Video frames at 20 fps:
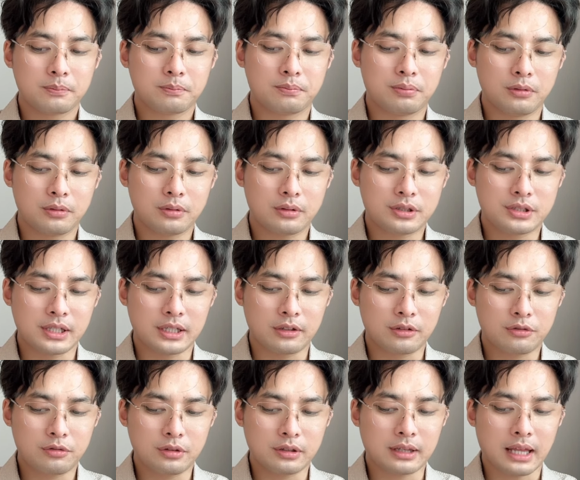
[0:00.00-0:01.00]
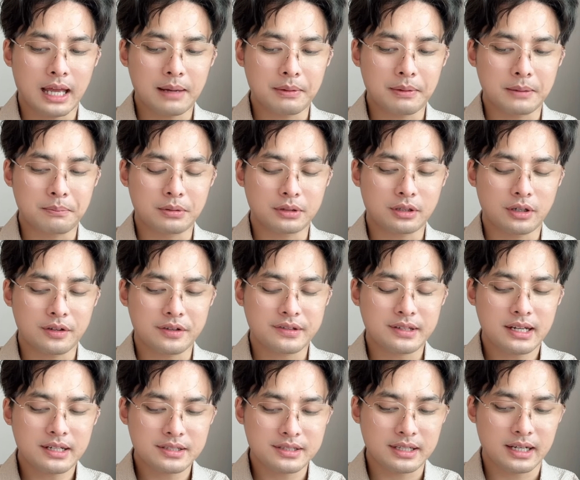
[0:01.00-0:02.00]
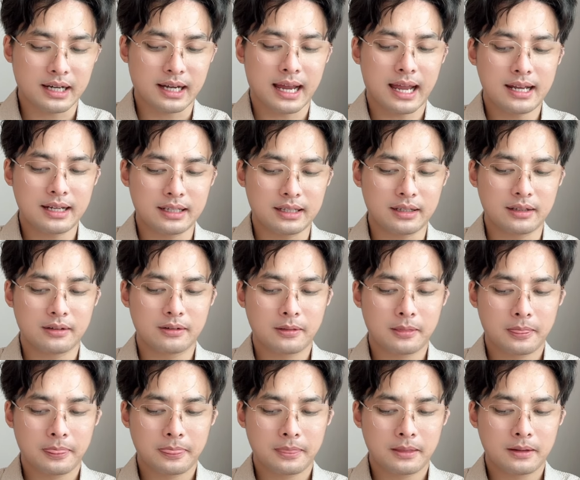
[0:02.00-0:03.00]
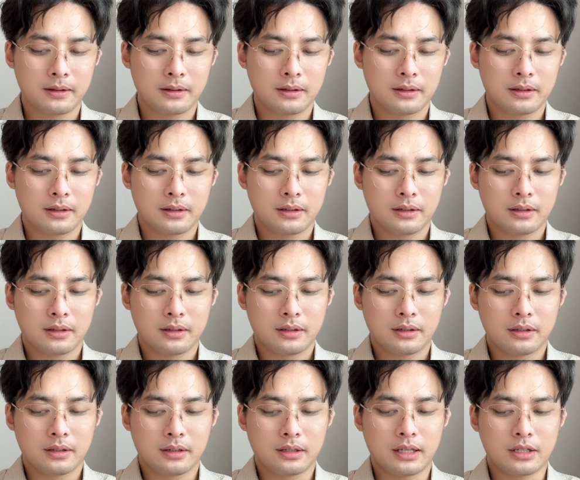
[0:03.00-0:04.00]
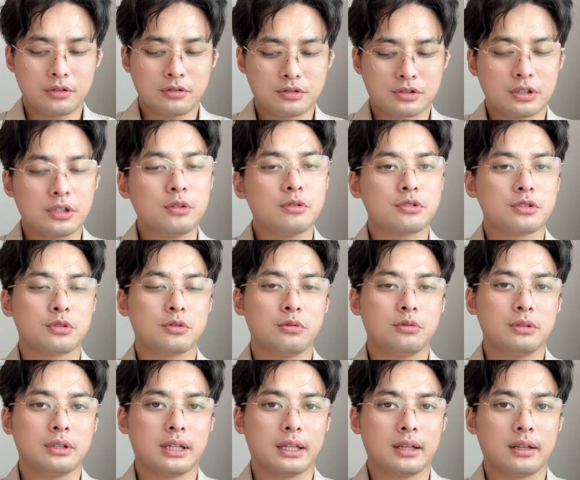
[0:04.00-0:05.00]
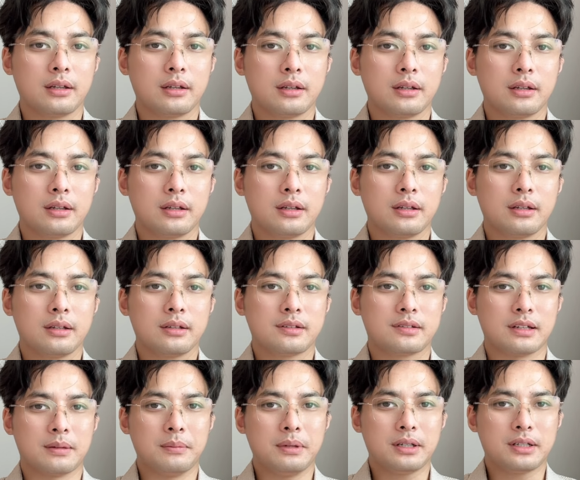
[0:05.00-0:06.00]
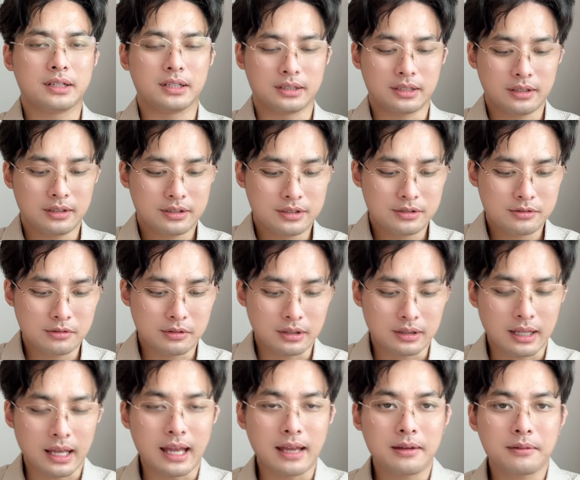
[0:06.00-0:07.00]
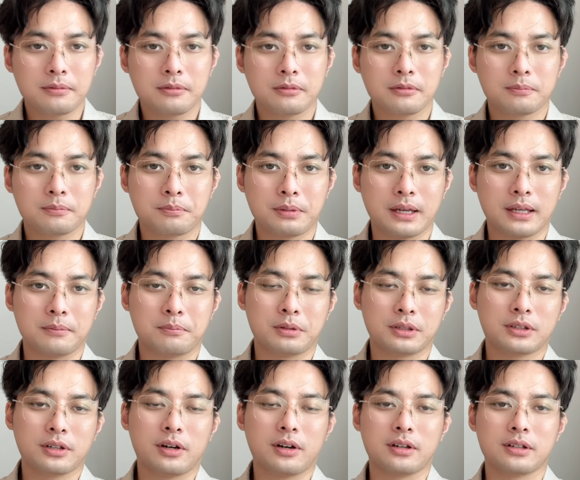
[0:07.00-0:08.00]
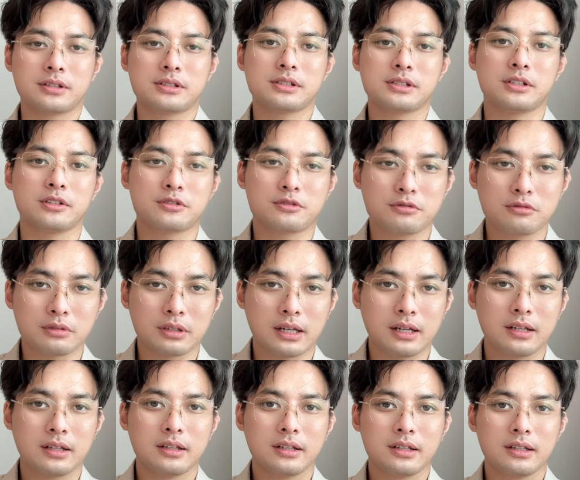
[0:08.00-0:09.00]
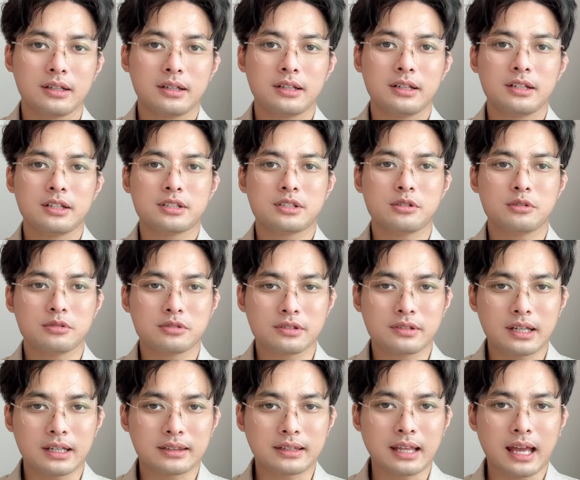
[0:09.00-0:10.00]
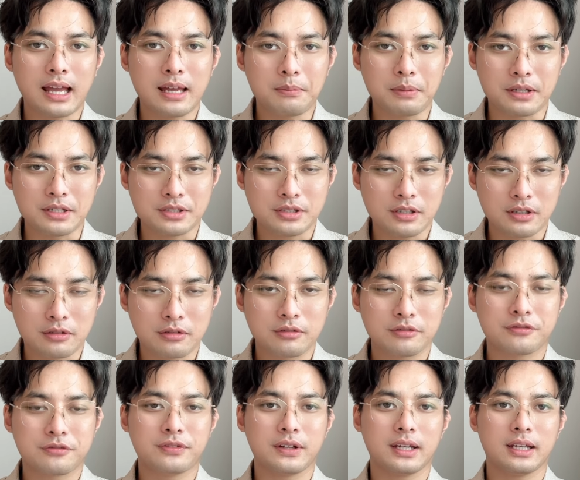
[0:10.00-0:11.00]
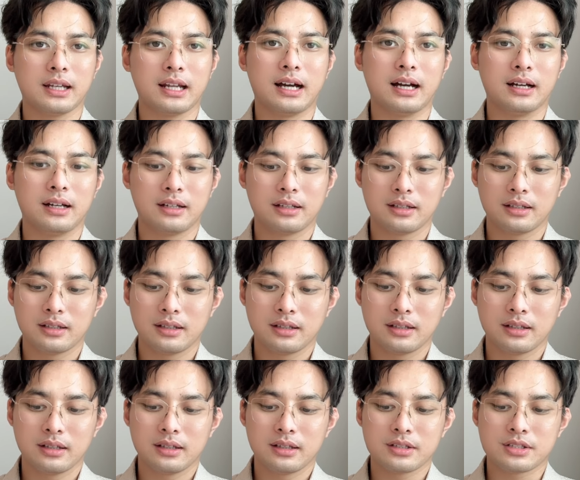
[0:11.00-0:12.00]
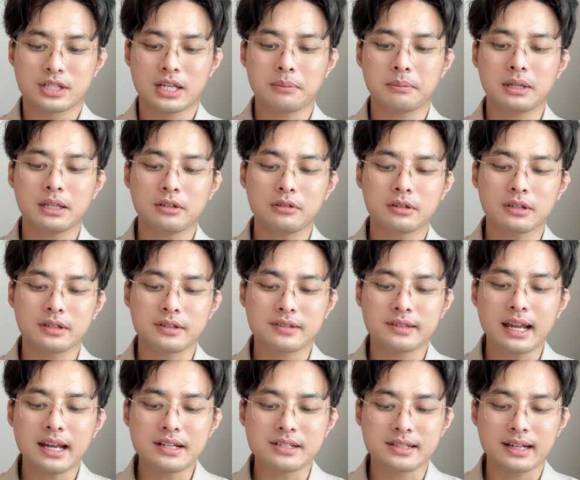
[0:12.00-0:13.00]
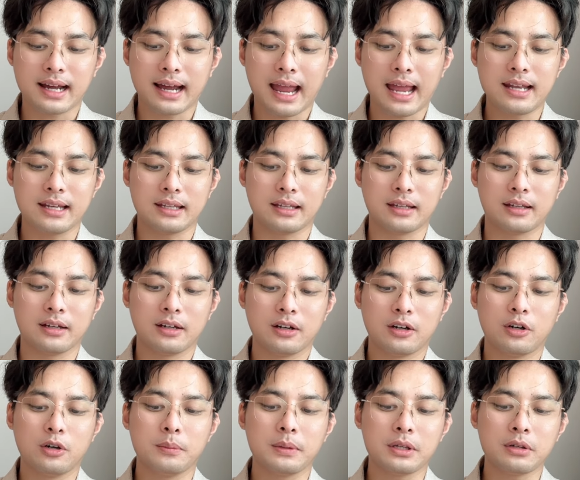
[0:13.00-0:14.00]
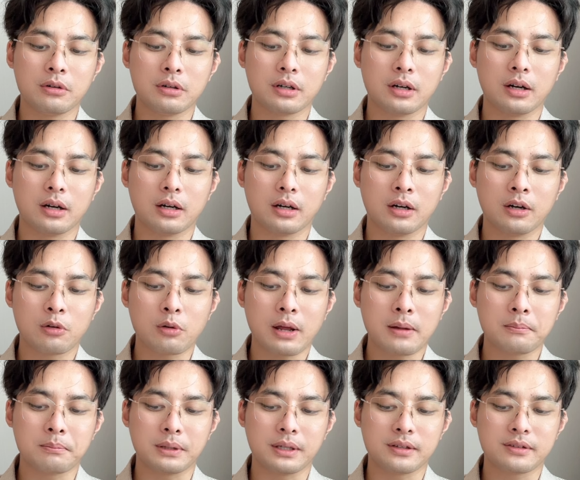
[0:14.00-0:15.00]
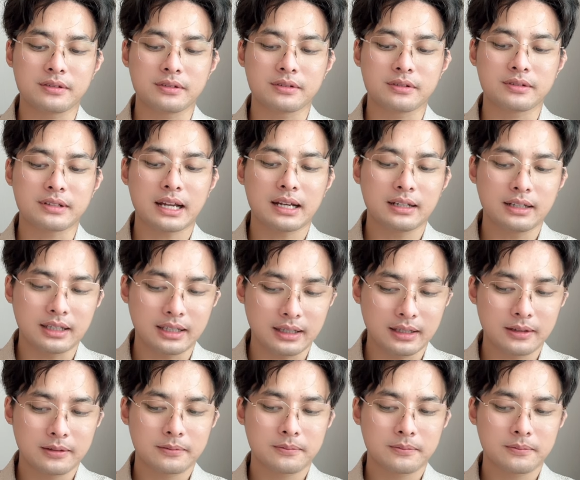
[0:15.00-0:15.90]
不仅距台北不到三十海里，也就是六十公里，怎么可能距台北不到这个数呢？就是在台北上空飞了，前面用个三十海里，后面用个鹅卵鼻四十三里，